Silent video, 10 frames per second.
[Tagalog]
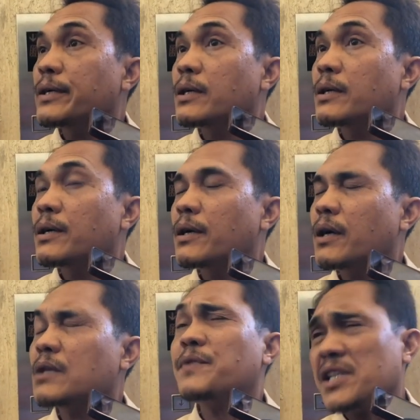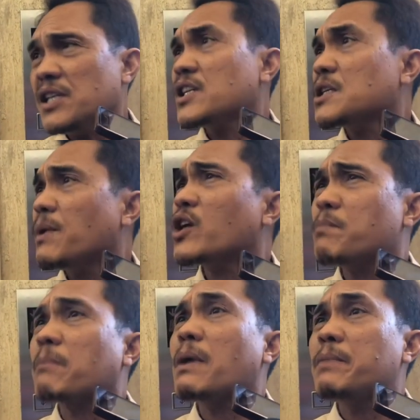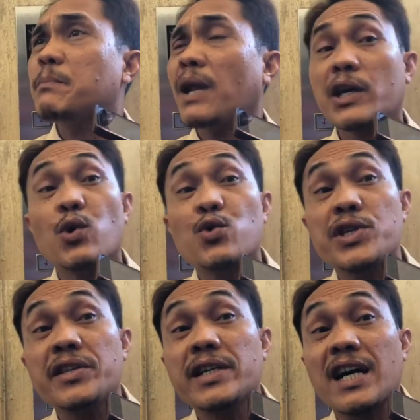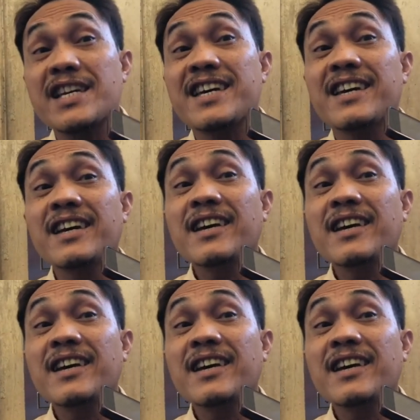uh, at first instance pa lang, ipagbibid pa lang, kinukonsider na kasi